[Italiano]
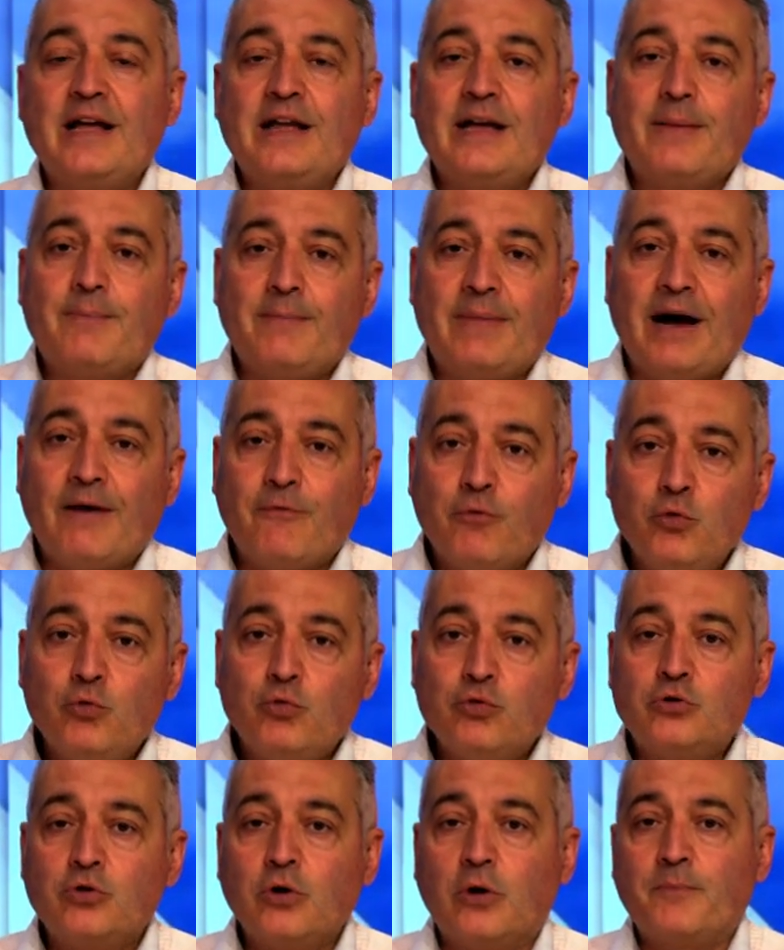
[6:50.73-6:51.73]
ma ha
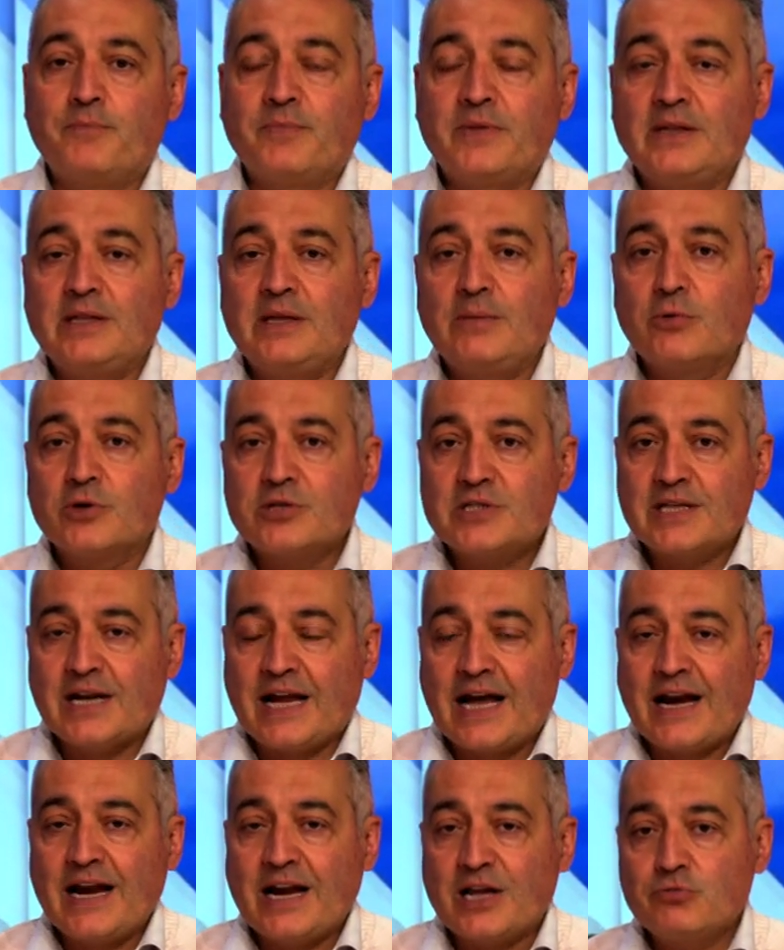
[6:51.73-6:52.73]
voluto
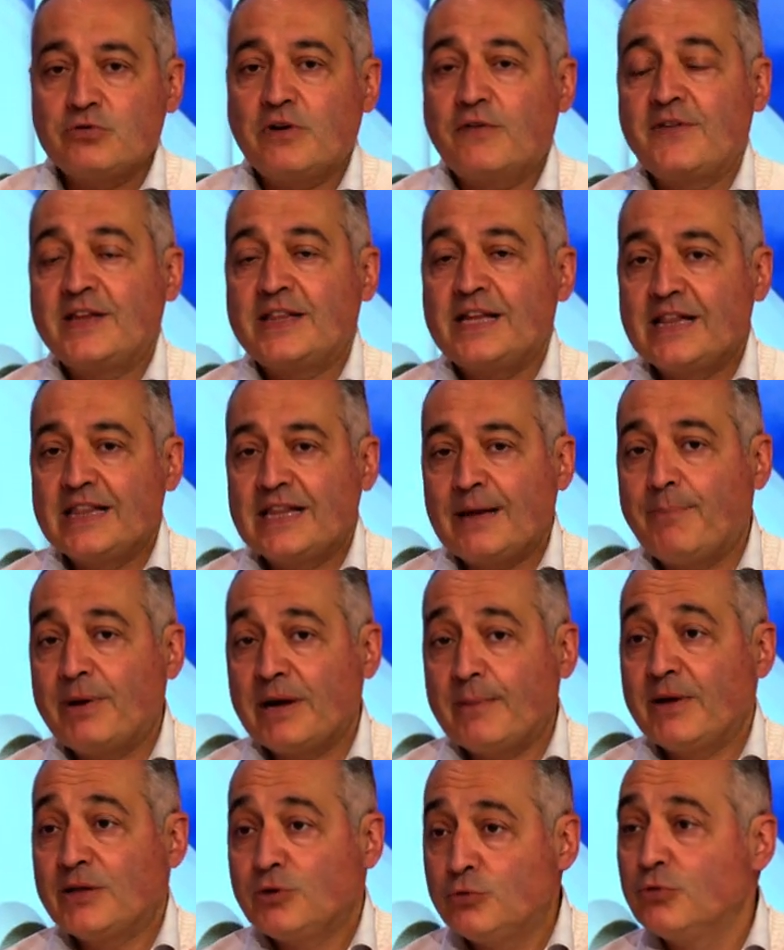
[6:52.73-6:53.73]
dimostrare la sua fedeltà prima
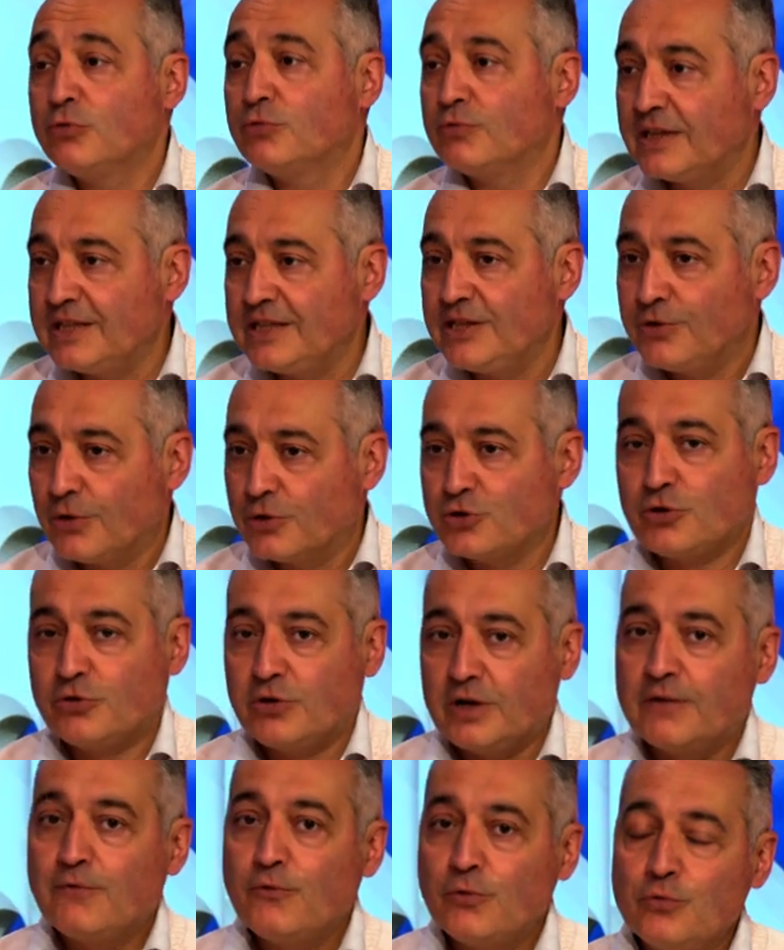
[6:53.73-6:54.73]
di tutto a Dio, cioè non ha
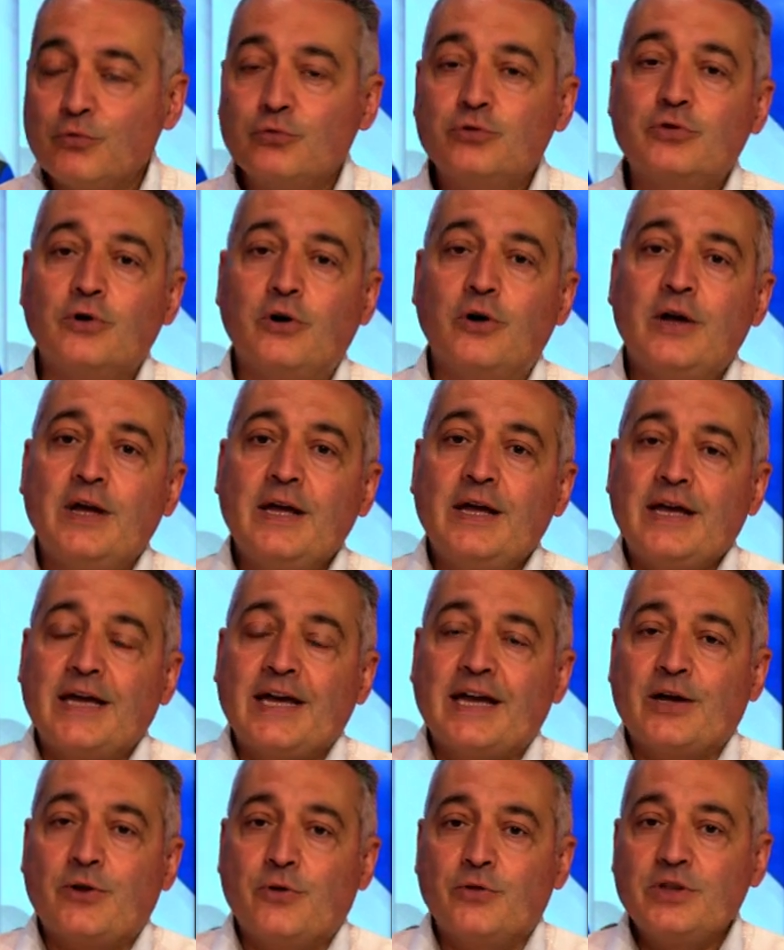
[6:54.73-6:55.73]
voluto eh,
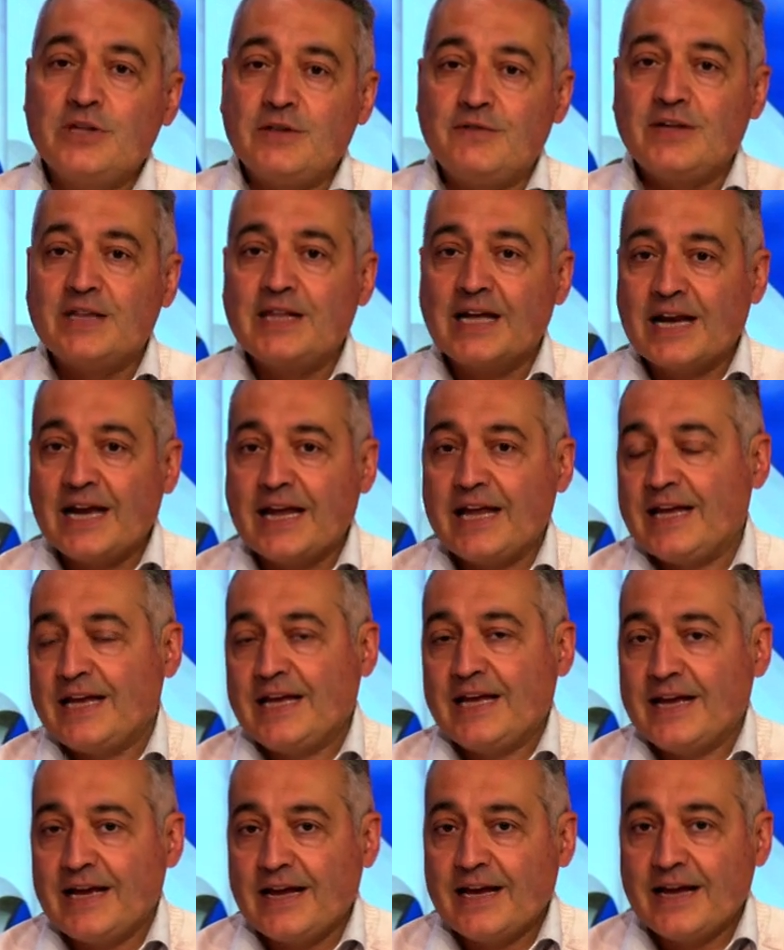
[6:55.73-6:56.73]
condividere
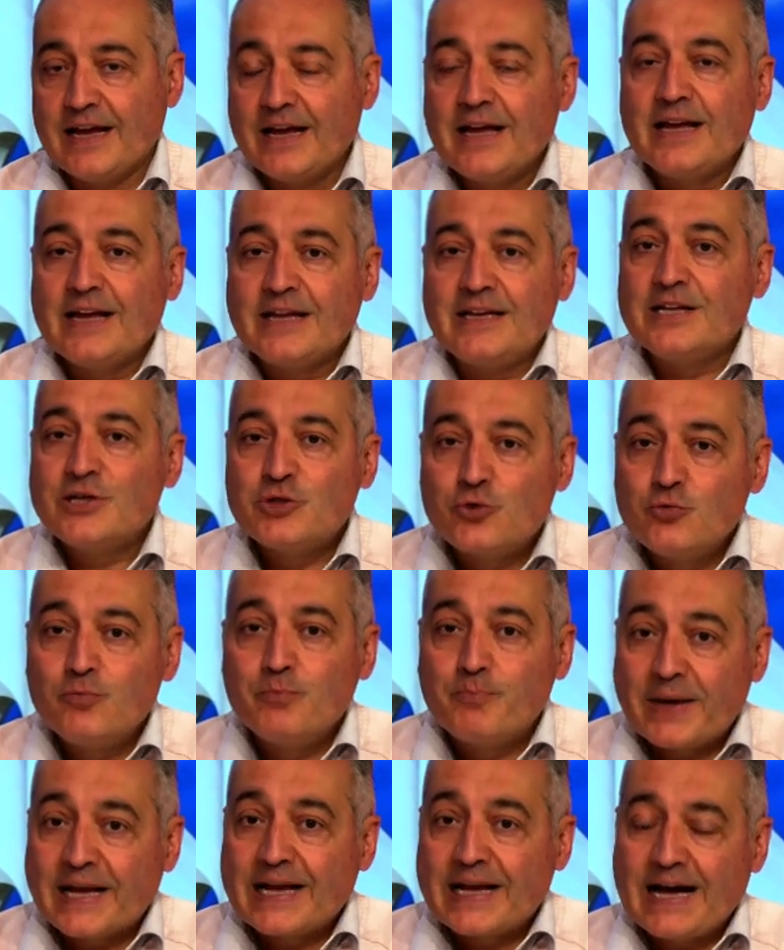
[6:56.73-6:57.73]
eh, nessun
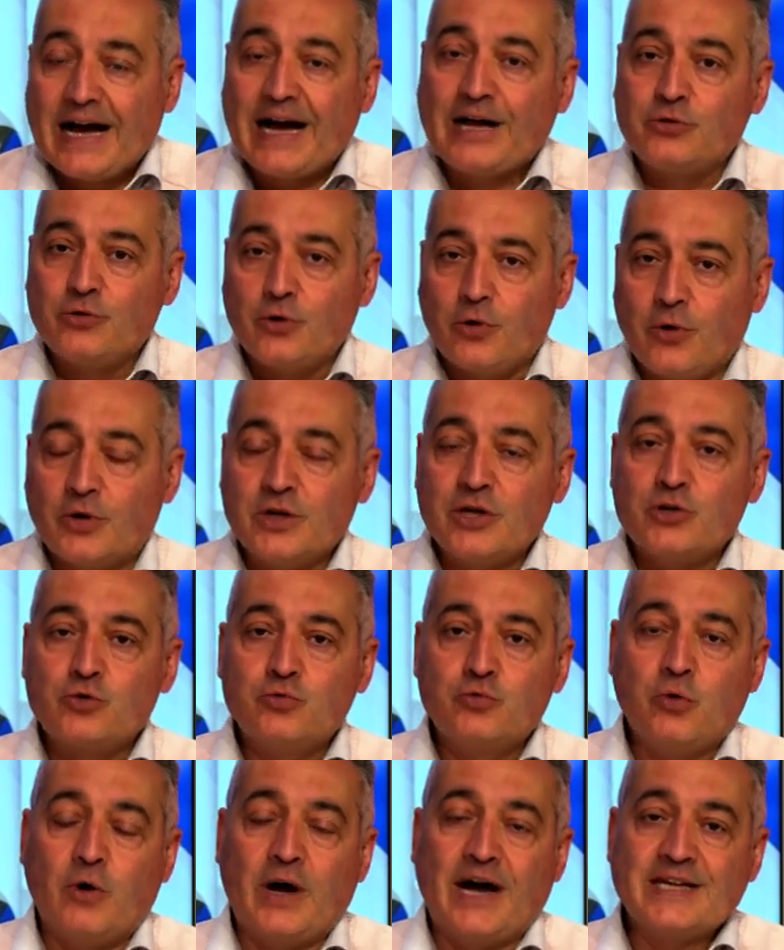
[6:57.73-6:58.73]
peccato con il
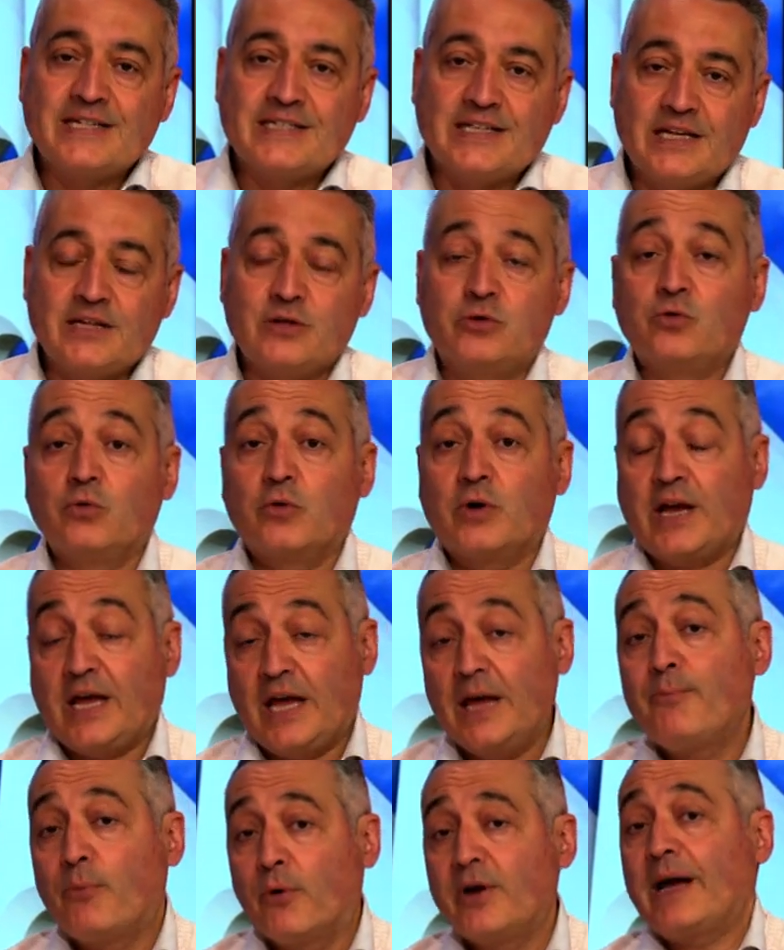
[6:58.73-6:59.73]
suo assalitore e
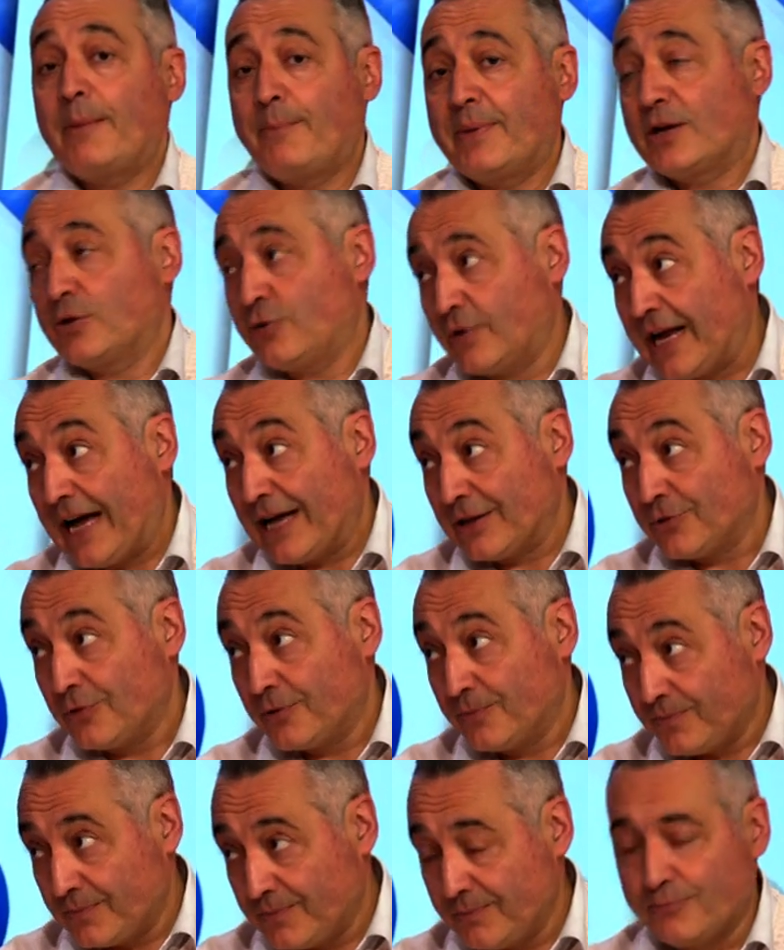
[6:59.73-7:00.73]
poi ha perdonato
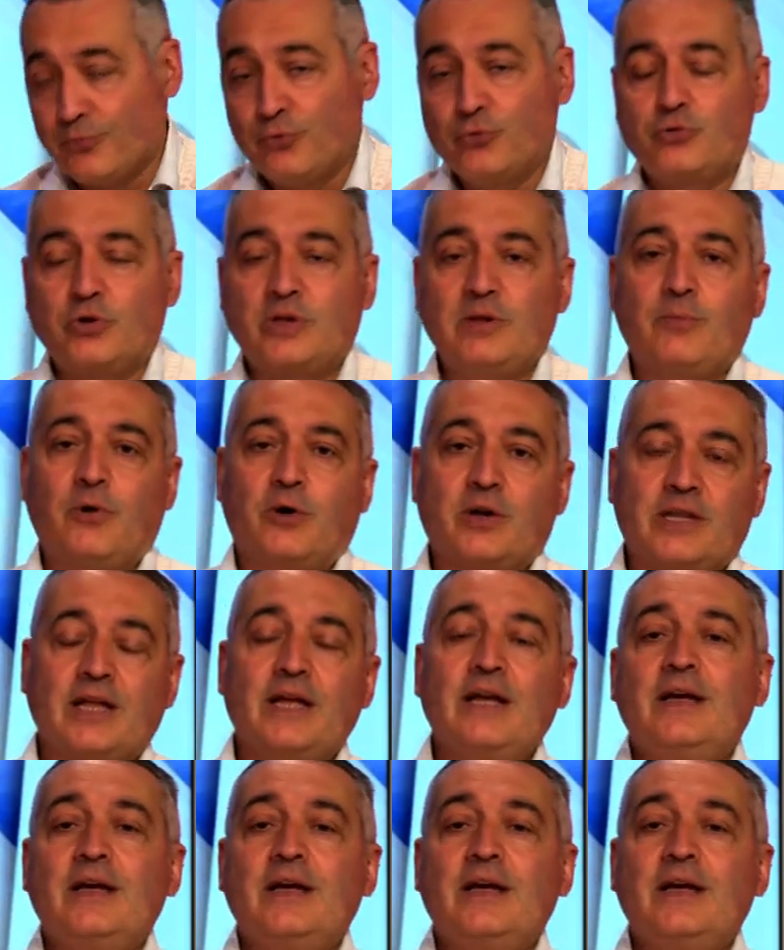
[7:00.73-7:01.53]
un punto di morte.